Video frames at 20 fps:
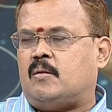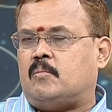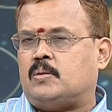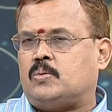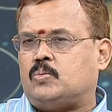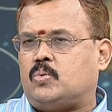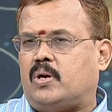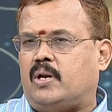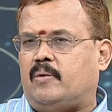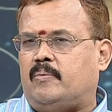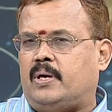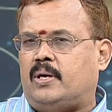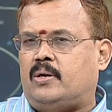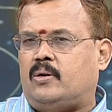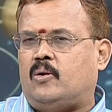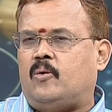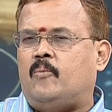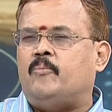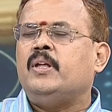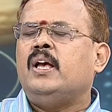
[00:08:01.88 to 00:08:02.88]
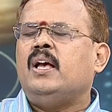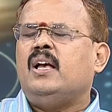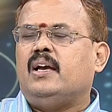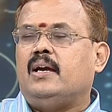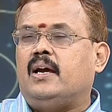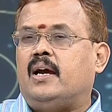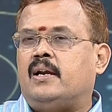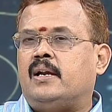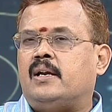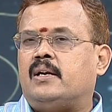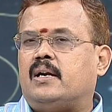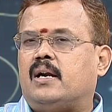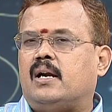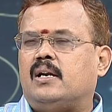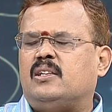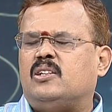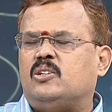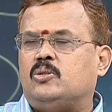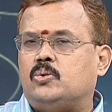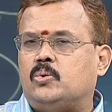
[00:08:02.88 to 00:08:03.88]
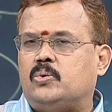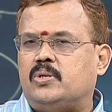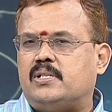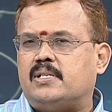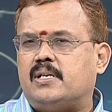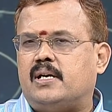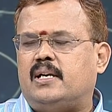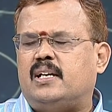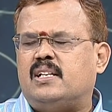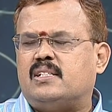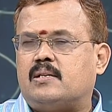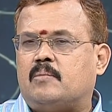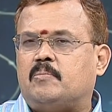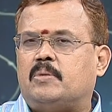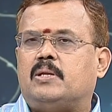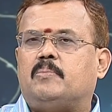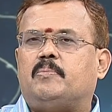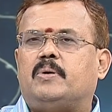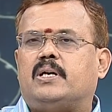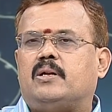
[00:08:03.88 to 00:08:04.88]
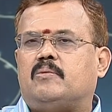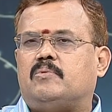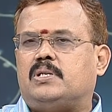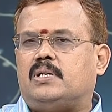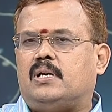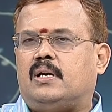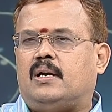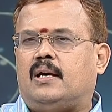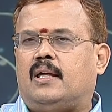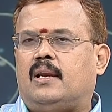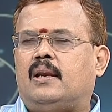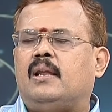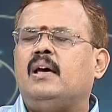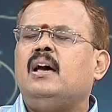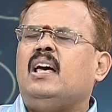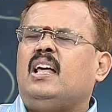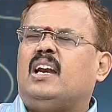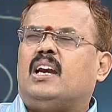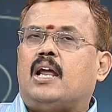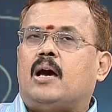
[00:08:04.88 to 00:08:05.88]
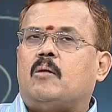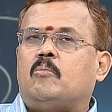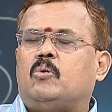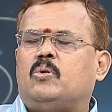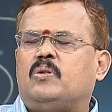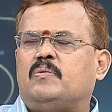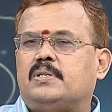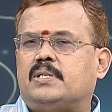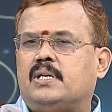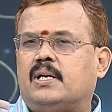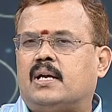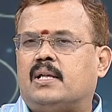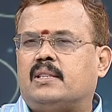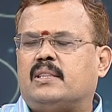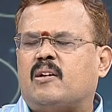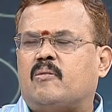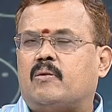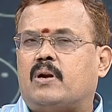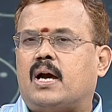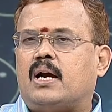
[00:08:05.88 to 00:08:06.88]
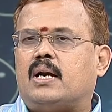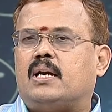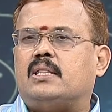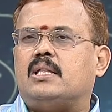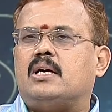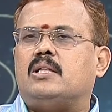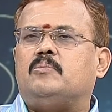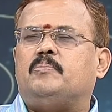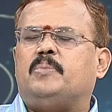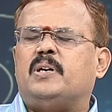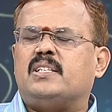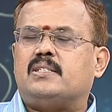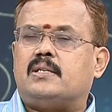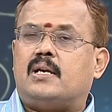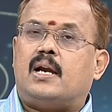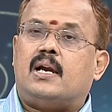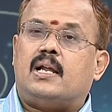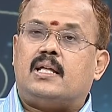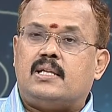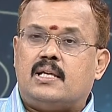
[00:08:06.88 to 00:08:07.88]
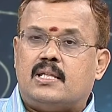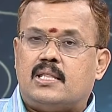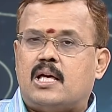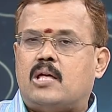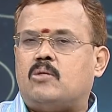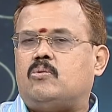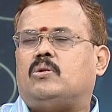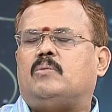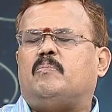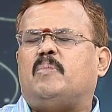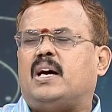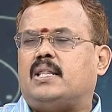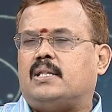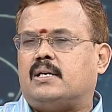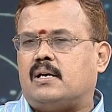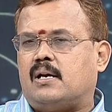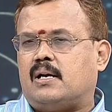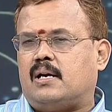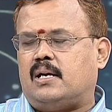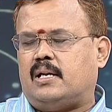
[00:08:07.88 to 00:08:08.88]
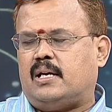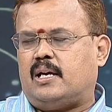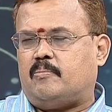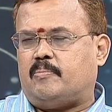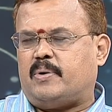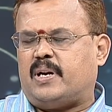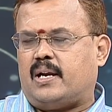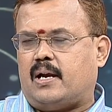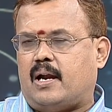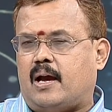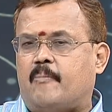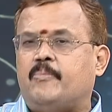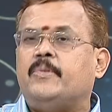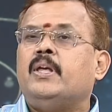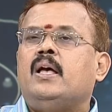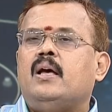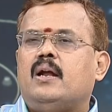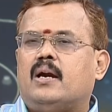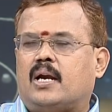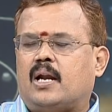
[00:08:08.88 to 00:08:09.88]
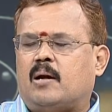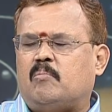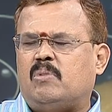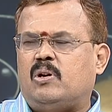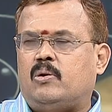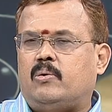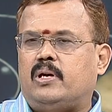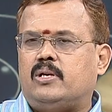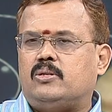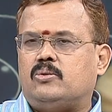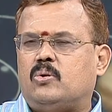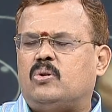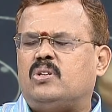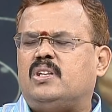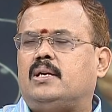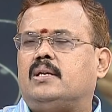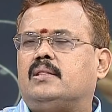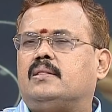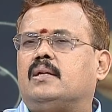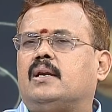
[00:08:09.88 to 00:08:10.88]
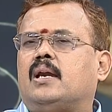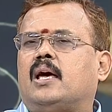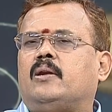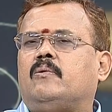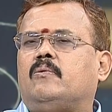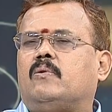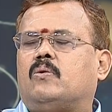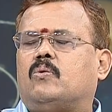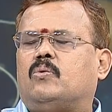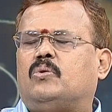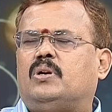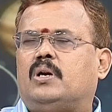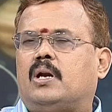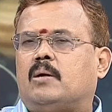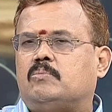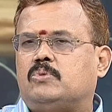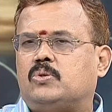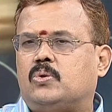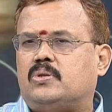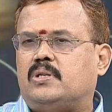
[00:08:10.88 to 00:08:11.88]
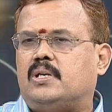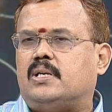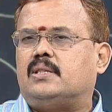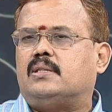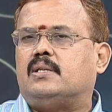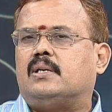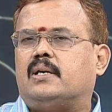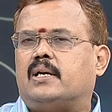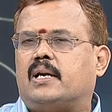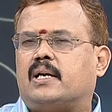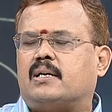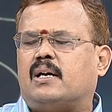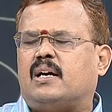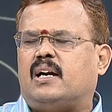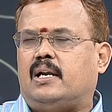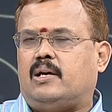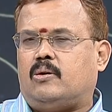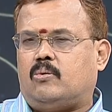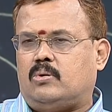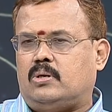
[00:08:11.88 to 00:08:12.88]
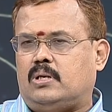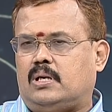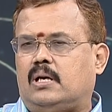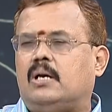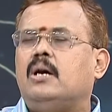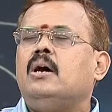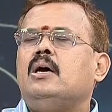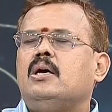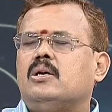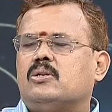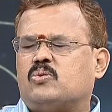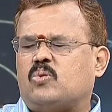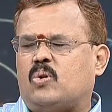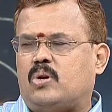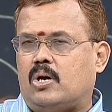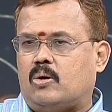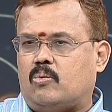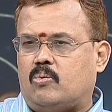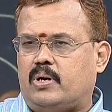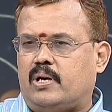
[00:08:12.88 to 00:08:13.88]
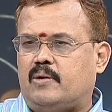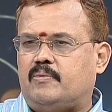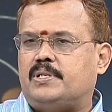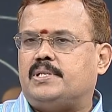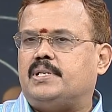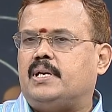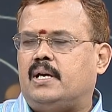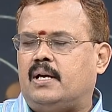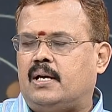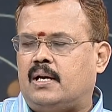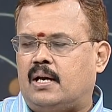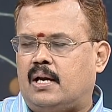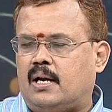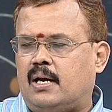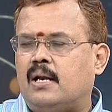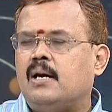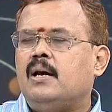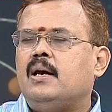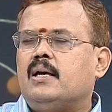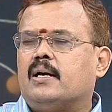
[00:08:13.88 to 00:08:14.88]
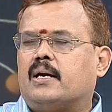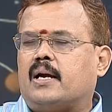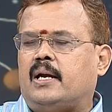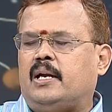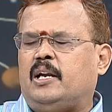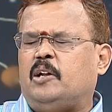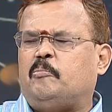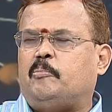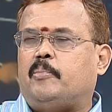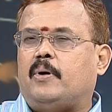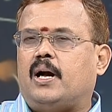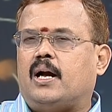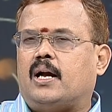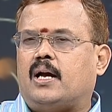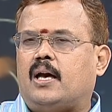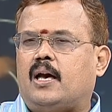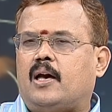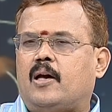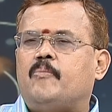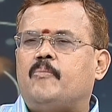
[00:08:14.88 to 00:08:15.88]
தான் நான் சொல்ல வேண்டும் ஏனென்றால் இது ஜுடிஷியரியில் சம்மந்தப்பட்ட விஷயங்கள் நாம் ஒரு விஷயங்கள் தவறாக ஏதாவது பேசினால் அது ஏதாவது ஒரு பாதகங்கள் ஏற்படலாம் நம்மளுடைய ஜோதிடத்தின் அறிவை கொண்டு நம் ஜோதிடத்தின் கிரகங்களை கொண்டு சொல்லக்கூடிய விஷயங்கள் கண்டிப்பாக